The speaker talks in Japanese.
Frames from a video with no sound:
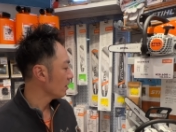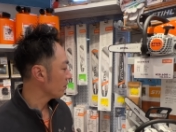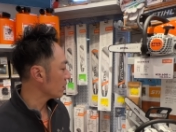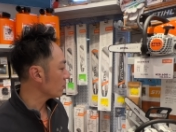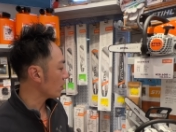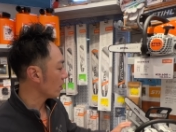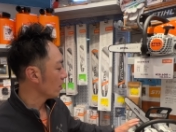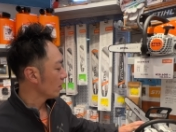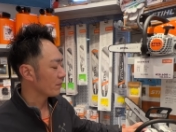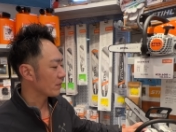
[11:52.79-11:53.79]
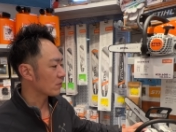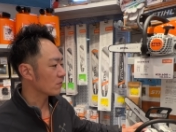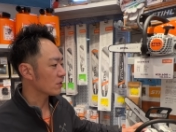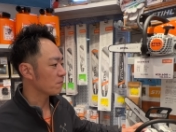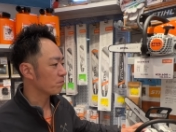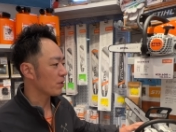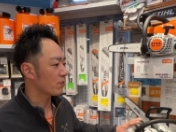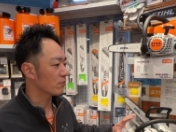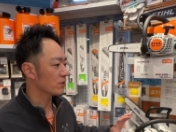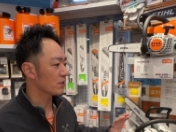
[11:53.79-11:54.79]
まあ、なので、まあ、その失敗
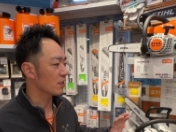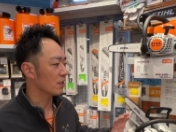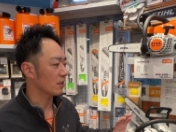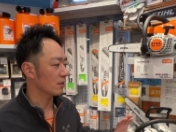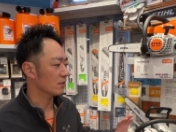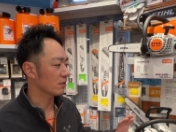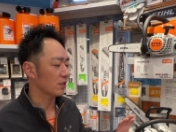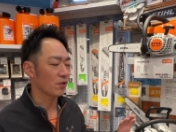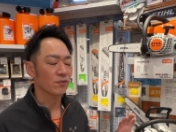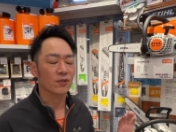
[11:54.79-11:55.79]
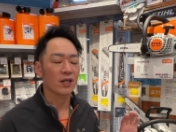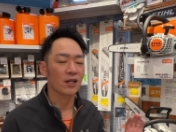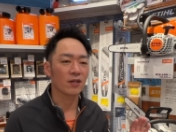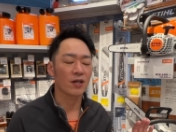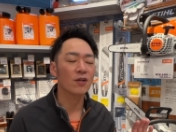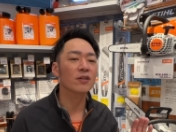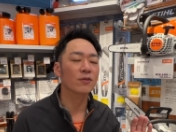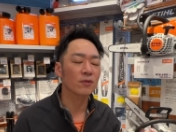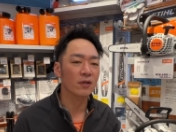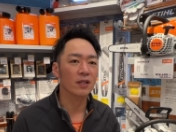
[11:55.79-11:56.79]
をしたからっていうのがある
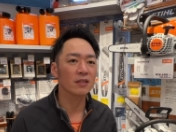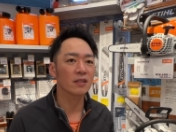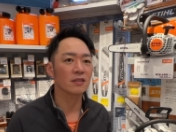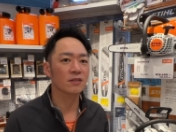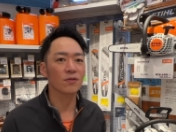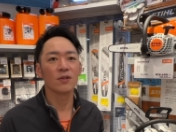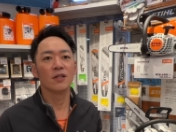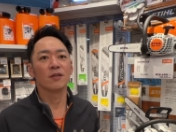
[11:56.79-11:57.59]
かどうか分かんないですけど、